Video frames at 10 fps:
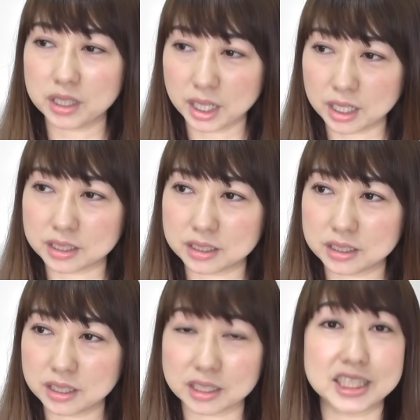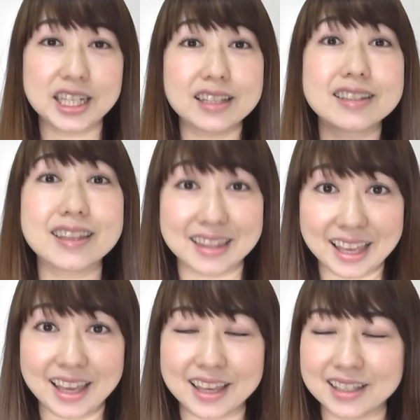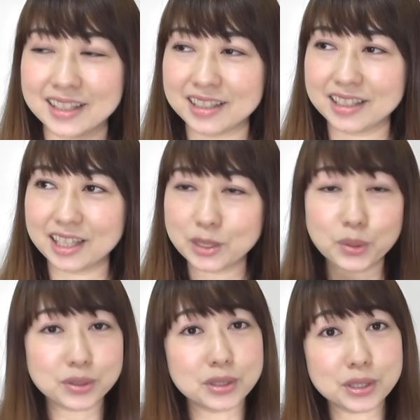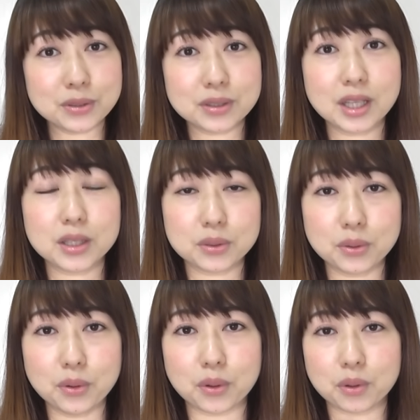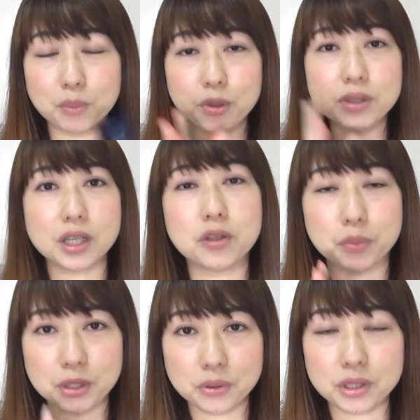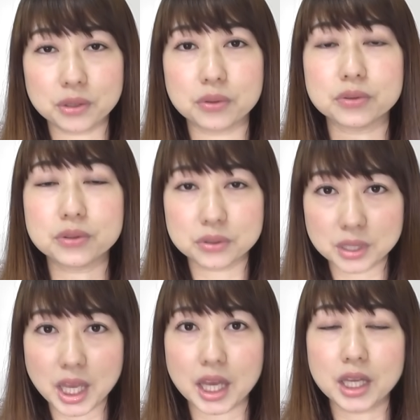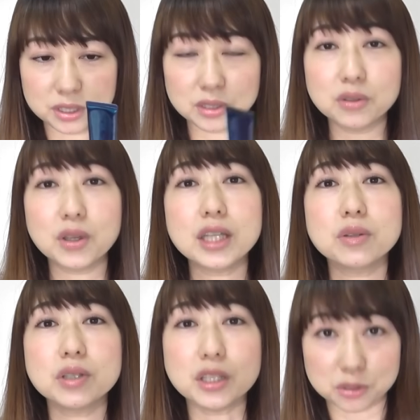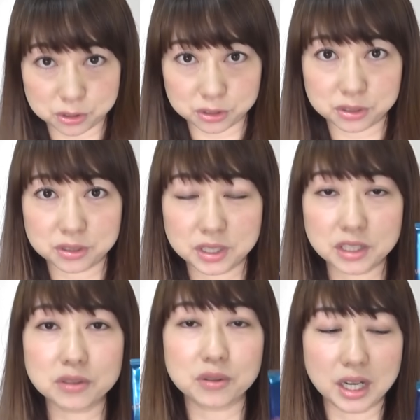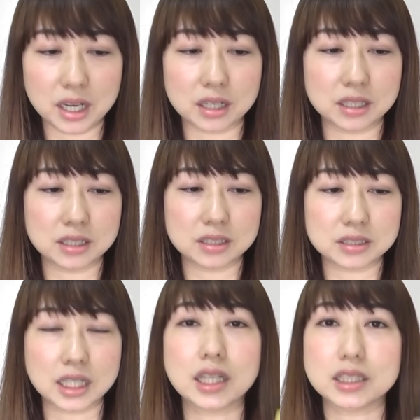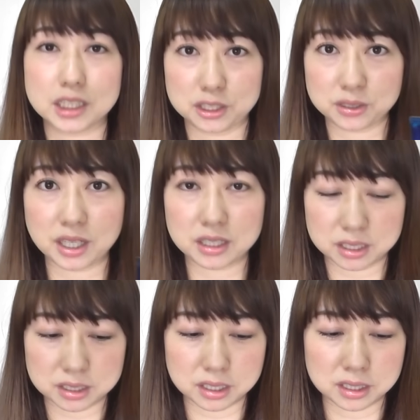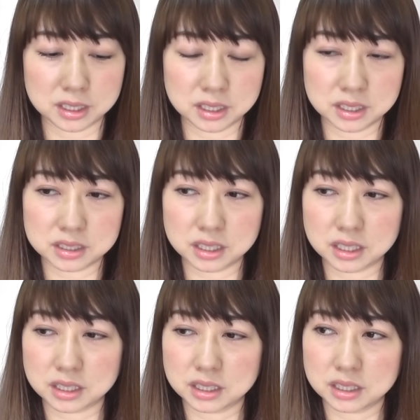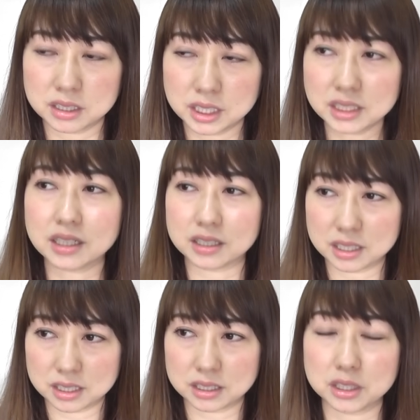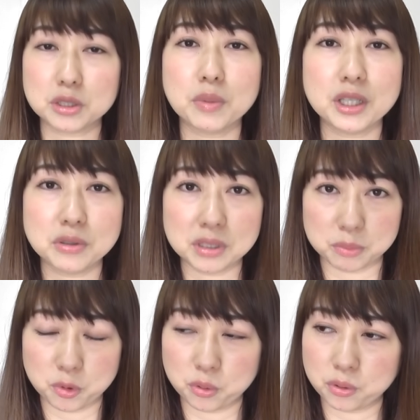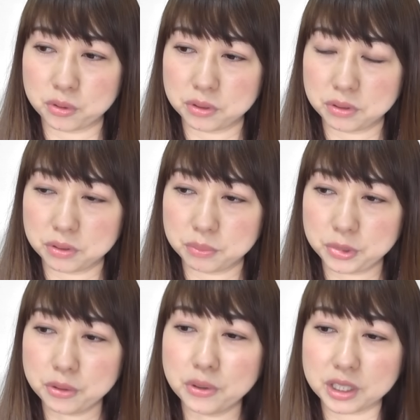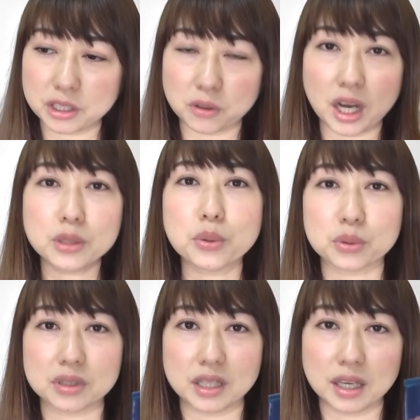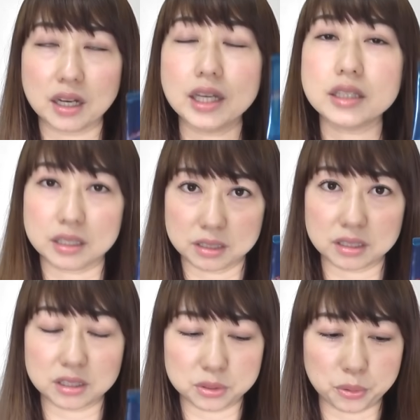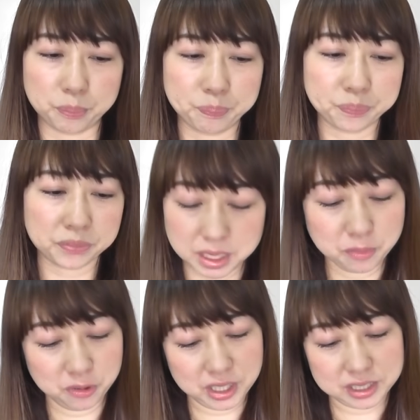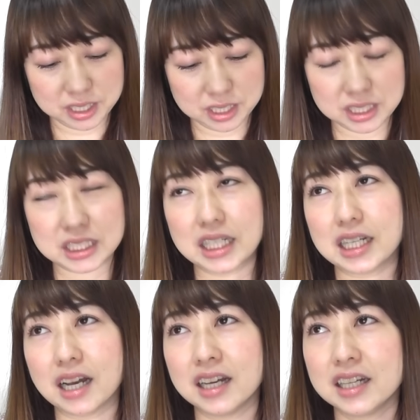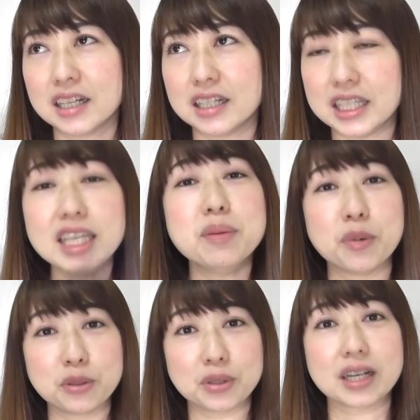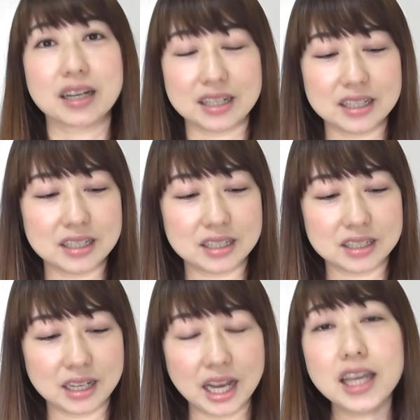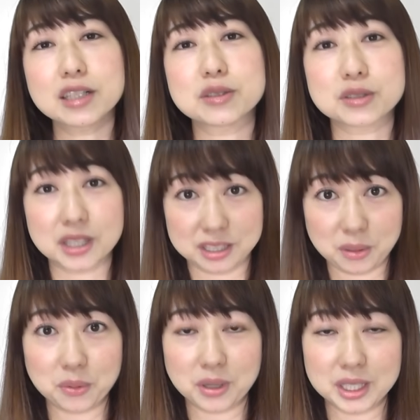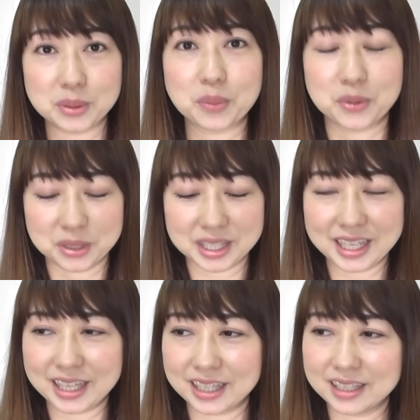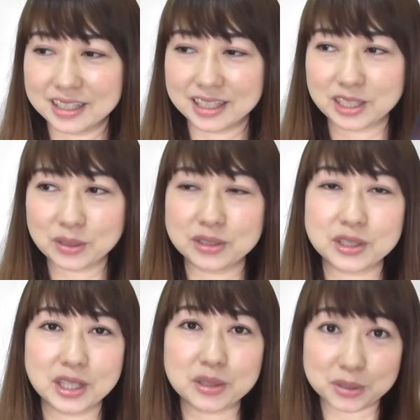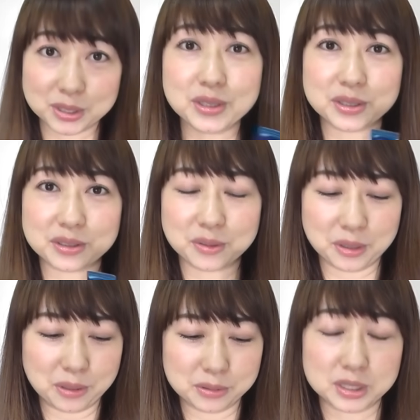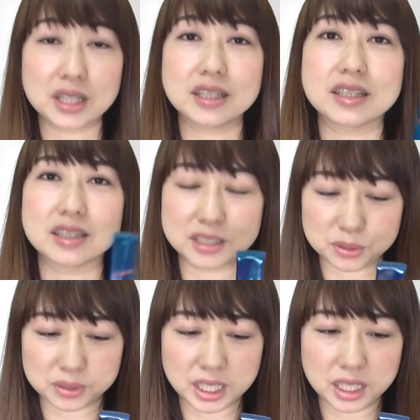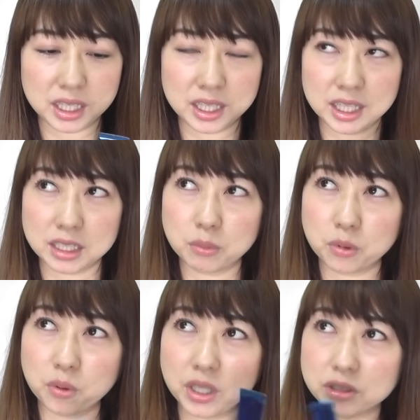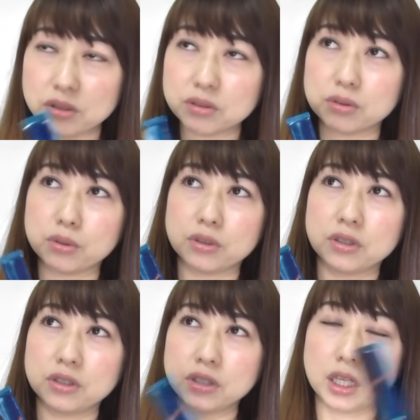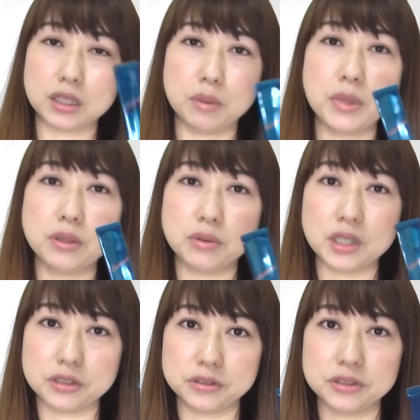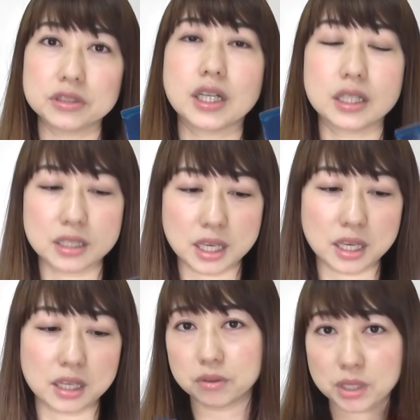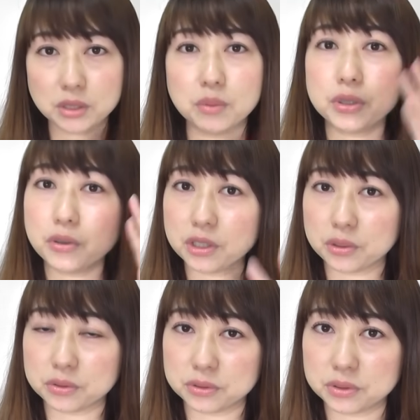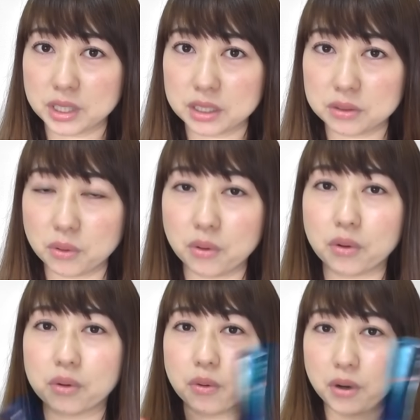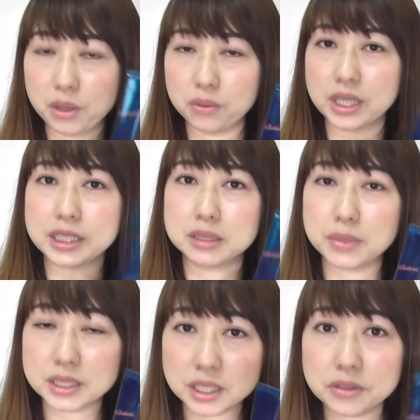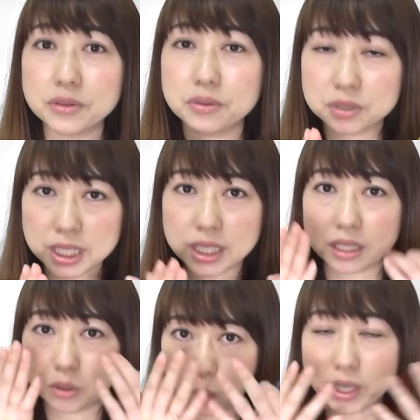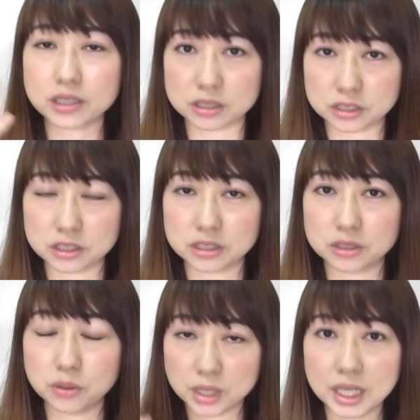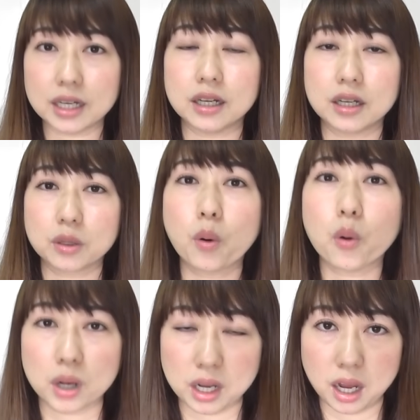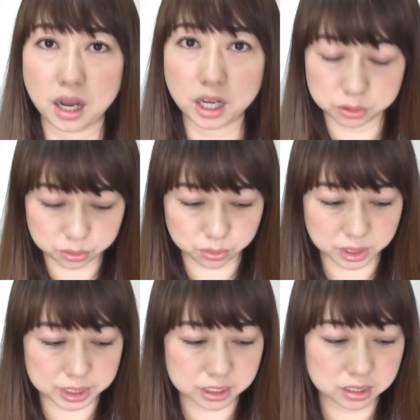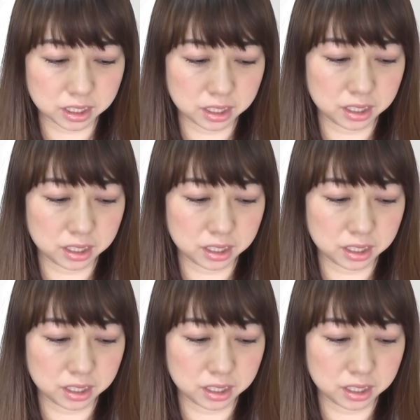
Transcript: れがなんか違ってて、化粧水塗った後持ってる美容液を塗ってその後に塗るっていうのが正しい使い方で、確かに説明書にも美容液の後って書いてあったんですよ。でもですね、私なんかいいものだから早くつけた方がいいと思って化粧水の後すぐこれを使ってたんですよね。でもこれちょっと固めのテクスチャーで他の美容液を塗った後これをなじませるように伸ばすのが効果があるそうです。